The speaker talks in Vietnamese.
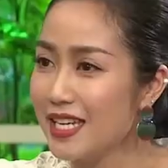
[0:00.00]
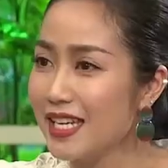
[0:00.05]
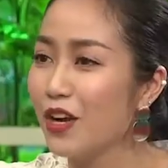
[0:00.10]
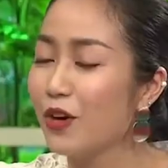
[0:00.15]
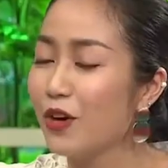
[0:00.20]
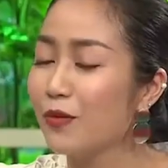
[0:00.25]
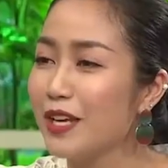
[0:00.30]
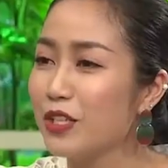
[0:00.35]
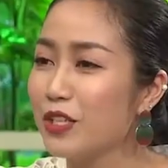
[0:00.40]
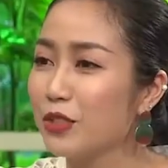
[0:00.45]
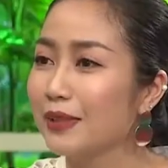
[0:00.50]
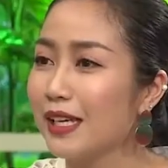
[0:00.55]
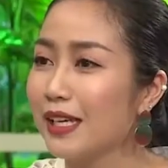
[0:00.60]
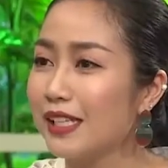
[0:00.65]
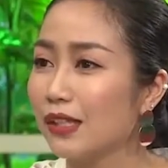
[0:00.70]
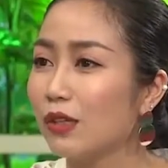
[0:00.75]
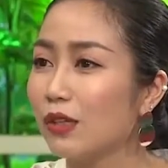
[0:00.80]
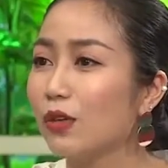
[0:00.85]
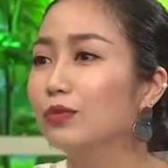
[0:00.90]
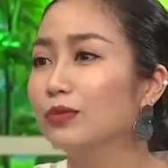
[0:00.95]
ngày hôm nay chúng ta
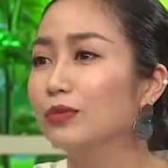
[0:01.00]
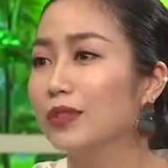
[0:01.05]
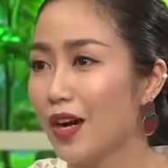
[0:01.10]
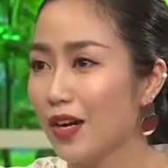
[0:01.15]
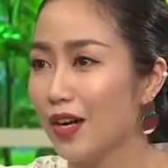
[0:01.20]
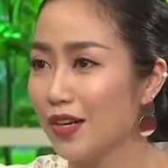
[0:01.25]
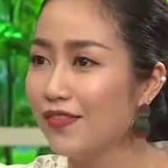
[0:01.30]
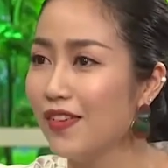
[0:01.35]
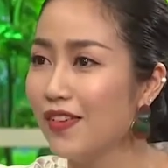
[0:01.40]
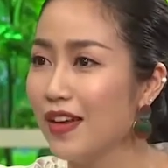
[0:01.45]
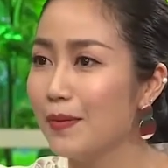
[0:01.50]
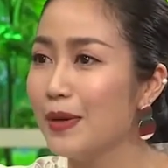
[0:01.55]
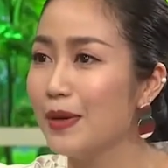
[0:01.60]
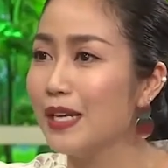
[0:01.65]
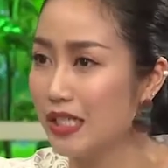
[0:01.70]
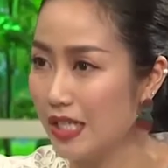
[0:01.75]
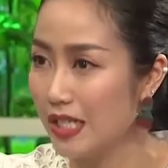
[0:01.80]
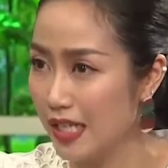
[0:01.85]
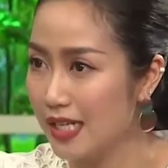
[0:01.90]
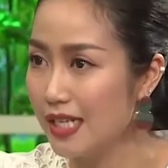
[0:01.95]
sẽ cùng nói về
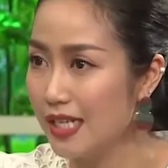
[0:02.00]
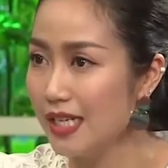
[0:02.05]
bệnh trĩ